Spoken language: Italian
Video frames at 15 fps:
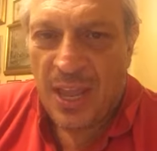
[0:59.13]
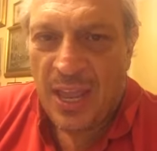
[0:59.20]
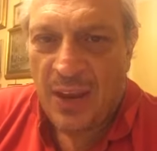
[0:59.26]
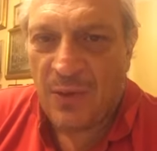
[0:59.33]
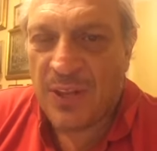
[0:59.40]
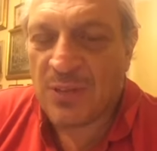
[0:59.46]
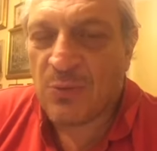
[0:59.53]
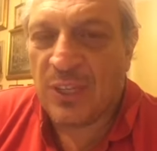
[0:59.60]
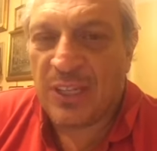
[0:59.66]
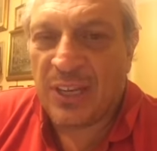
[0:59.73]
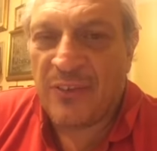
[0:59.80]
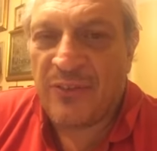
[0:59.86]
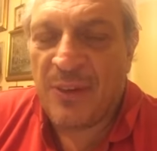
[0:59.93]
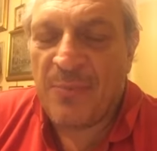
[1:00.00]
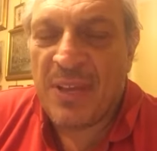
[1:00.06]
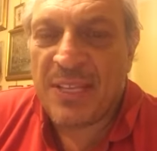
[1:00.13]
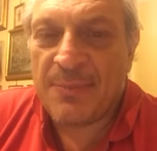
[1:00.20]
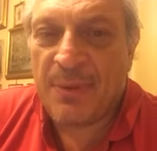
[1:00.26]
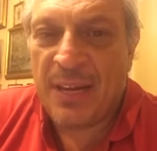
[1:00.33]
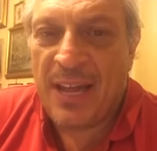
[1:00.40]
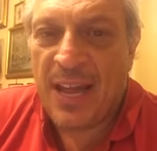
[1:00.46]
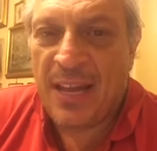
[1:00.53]
È una squadra che fa ben
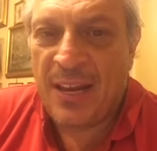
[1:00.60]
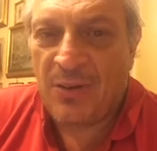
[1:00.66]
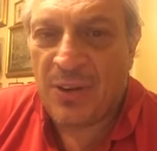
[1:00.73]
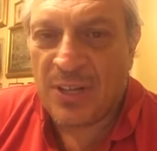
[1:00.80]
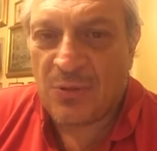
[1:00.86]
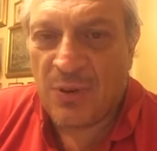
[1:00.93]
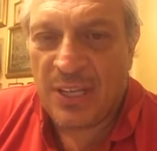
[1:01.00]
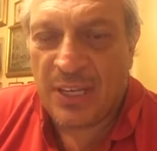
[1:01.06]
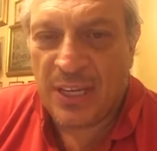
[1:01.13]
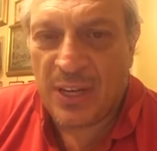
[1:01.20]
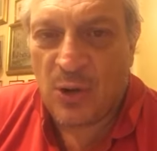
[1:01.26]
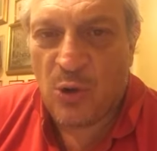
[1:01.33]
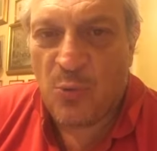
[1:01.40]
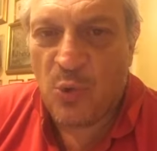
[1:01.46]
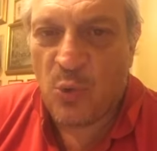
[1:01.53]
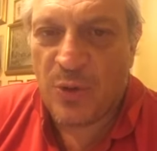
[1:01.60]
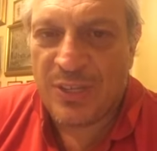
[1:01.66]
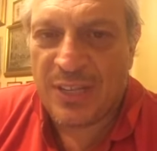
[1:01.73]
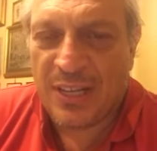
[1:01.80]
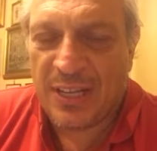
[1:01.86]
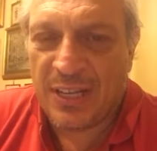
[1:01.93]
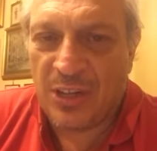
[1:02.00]
sperare, è una squadra che comunque
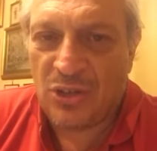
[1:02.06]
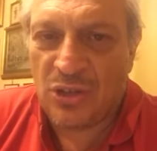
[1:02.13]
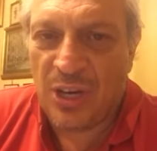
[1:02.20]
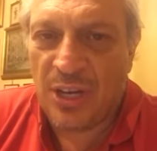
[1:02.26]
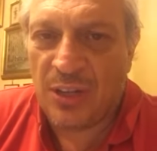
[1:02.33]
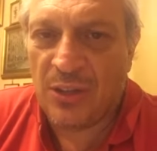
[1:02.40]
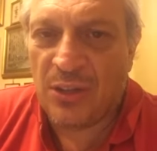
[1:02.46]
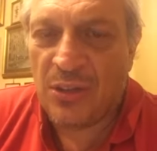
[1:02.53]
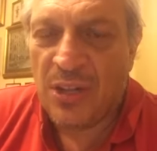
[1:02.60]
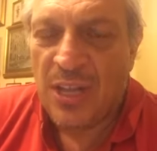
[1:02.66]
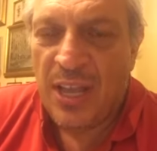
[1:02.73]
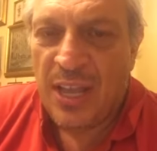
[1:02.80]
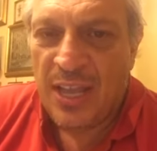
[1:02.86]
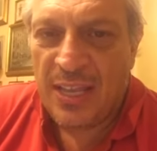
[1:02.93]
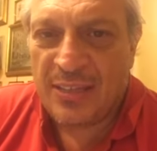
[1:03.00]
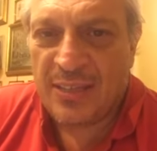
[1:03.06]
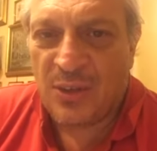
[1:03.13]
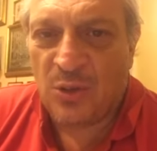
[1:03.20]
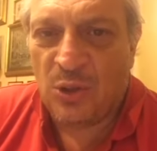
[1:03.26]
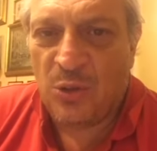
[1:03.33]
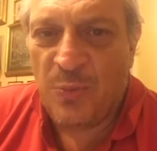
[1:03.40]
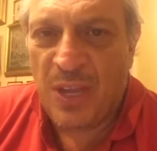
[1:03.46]
sta crescendo e
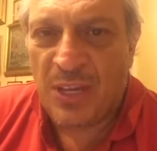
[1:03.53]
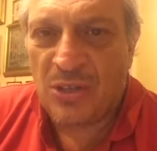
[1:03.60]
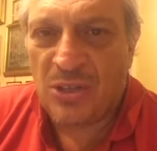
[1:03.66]
secondo me